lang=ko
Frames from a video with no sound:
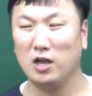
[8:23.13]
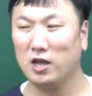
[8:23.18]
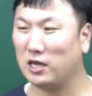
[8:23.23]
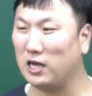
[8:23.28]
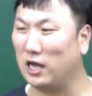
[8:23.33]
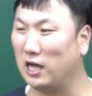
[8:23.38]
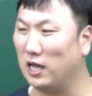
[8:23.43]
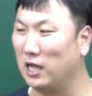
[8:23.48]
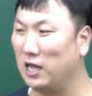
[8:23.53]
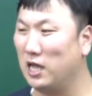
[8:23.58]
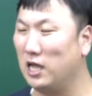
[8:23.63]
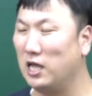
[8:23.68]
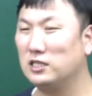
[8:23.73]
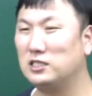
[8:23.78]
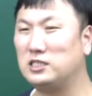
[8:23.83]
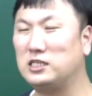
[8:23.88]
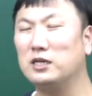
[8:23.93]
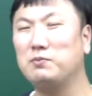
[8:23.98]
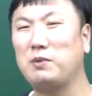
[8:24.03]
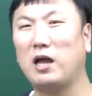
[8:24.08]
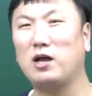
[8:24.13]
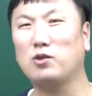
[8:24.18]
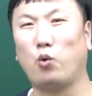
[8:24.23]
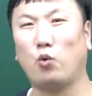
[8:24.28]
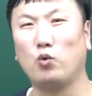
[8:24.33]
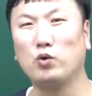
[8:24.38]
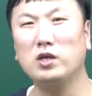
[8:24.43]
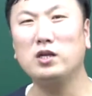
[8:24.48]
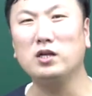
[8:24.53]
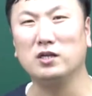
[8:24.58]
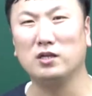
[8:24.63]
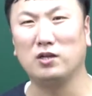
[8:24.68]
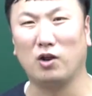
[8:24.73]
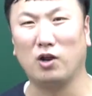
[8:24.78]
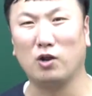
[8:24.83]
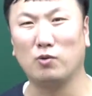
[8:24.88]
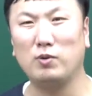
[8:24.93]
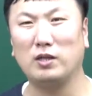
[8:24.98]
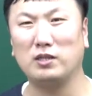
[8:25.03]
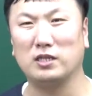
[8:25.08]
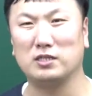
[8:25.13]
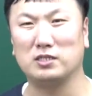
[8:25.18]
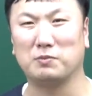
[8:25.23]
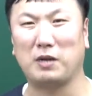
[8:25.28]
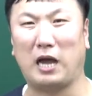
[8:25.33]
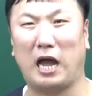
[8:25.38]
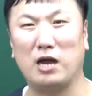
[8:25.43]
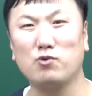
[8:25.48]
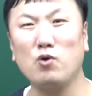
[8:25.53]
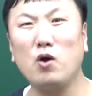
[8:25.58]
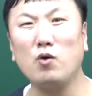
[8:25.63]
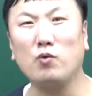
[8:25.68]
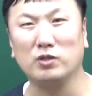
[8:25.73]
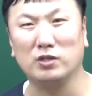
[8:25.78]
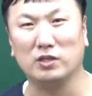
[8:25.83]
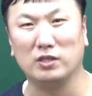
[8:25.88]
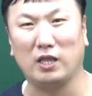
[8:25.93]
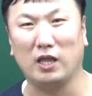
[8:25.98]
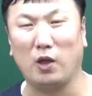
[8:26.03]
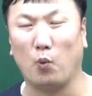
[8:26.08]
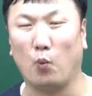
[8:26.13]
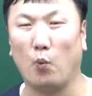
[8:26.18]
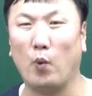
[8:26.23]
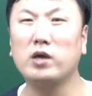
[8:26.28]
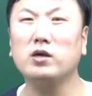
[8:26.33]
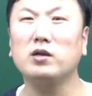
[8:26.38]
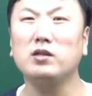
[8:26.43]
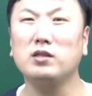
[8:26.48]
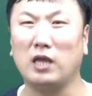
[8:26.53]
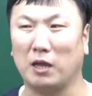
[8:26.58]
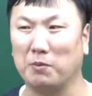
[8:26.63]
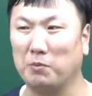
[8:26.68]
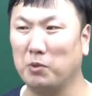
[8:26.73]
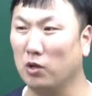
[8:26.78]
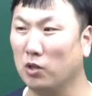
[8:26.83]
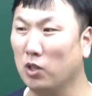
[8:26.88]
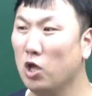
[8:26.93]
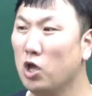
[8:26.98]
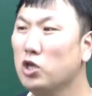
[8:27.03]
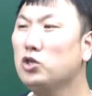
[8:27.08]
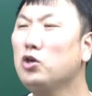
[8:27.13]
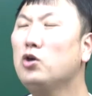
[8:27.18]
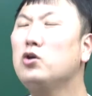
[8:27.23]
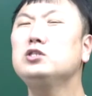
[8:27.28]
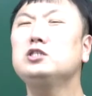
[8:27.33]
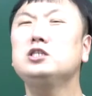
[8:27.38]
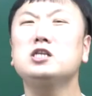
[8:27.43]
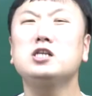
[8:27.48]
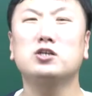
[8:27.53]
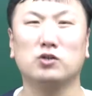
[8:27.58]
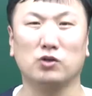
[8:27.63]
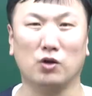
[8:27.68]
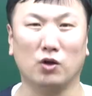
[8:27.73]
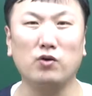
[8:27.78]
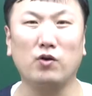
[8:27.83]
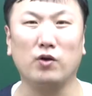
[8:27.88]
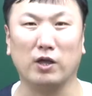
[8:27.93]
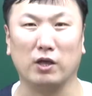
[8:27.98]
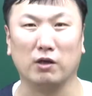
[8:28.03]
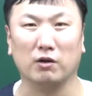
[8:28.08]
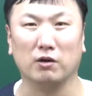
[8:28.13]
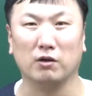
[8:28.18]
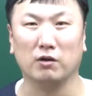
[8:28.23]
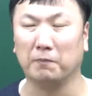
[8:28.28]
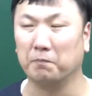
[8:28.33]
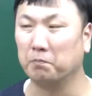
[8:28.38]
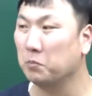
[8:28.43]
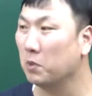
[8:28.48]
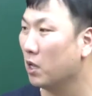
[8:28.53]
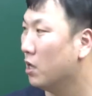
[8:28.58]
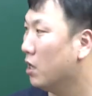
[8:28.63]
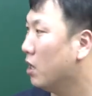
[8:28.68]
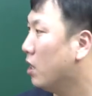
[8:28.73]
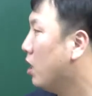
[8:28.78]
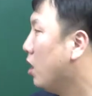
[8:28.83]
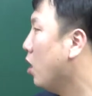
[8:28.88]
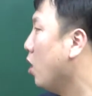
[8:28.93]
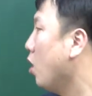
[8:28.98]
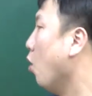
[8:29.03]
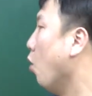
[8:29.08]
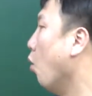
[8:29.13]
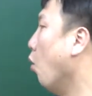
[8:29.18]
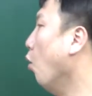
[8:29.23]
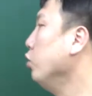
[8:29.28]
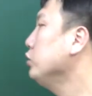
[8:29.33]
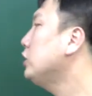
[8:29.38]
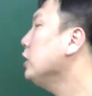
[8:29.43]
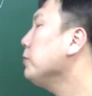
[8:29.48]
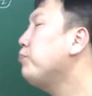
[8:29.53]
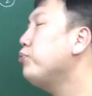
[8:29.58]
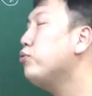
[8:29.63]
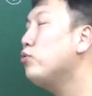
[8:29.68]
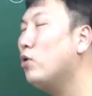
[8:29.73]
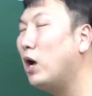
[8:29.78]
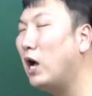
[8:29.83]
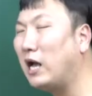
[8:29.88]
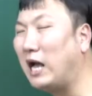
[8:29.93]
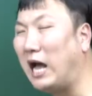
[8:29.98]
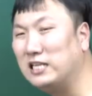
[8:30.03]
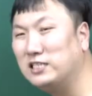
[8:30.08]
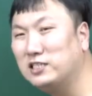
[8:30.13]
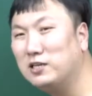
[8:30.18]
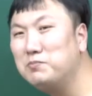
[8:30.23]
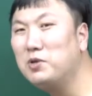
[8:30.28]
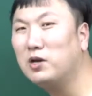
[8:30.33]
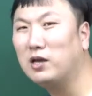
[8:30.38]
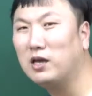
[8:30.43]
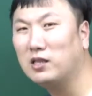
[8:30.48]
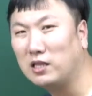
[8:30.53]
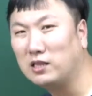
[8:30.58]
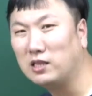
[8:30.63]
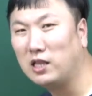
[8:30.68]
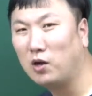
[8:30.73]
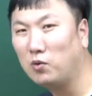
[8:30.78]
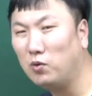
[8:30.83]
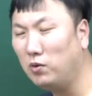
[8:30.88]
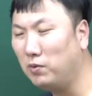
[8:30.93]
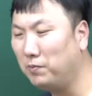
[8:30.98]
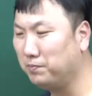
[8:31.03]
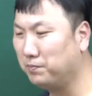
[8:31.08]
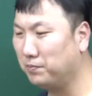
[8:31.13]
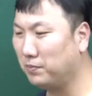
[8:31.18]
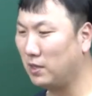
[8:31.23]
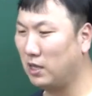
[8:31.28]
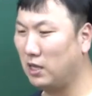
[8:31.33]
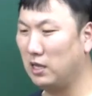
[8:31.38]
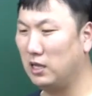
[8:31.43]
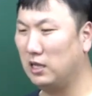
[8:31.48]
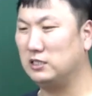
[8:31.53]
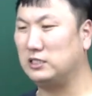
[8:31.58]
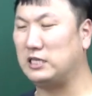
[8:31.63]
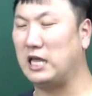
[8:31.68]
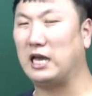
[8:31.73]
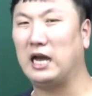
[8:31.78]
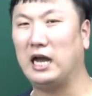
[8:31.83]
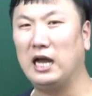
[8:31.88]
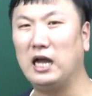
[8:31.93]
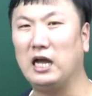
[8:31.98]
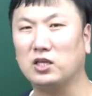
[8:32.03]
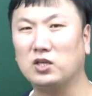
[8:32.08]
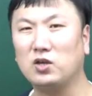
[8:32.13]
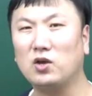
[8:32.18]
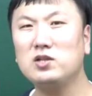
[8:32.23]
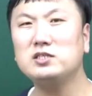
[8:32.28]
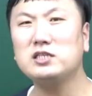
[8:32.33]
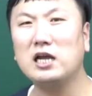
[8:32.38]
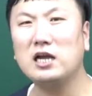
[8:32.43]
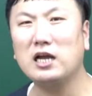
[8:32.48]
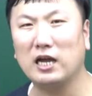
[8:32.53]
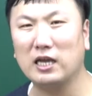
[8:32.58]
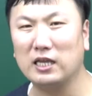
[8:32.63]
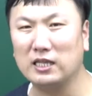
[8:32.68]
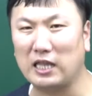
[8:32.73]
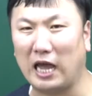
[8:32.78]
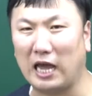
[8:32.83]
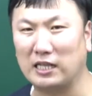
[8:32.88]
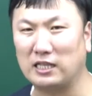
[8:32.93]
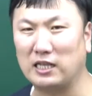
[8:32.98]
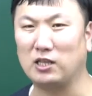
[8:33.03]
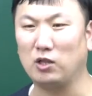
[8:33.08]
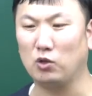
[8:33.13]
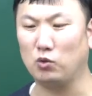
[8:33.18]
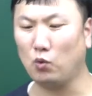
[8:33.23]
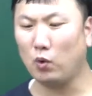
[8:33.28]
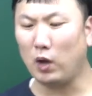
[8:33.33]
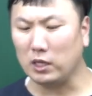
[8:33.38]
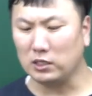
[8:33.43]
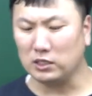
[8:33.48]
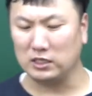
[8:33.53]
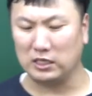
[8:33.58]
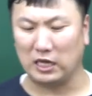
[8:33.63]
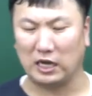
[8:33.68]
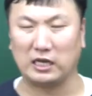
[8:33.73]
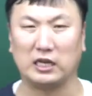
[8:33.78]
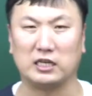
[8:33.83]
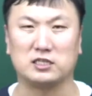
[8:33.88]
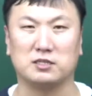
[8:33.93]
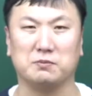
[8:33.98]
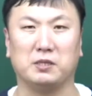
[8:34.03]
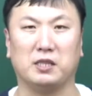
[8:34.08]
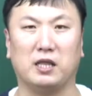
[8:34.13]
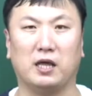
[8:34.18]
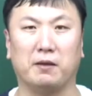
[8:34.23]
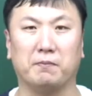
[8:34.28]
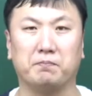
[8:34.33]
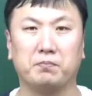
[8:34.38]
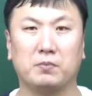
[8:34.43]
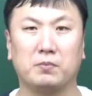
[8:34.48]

그러니까 지금 내가 동의를 여러분한테 지금 강요하고 있는데 왜 그러냐 하면 현실이 그런 거예요. 50%가 간접 연계된다고? 제가 현장 강의 때 아이들한테 똑같은 이야기를 했습니다.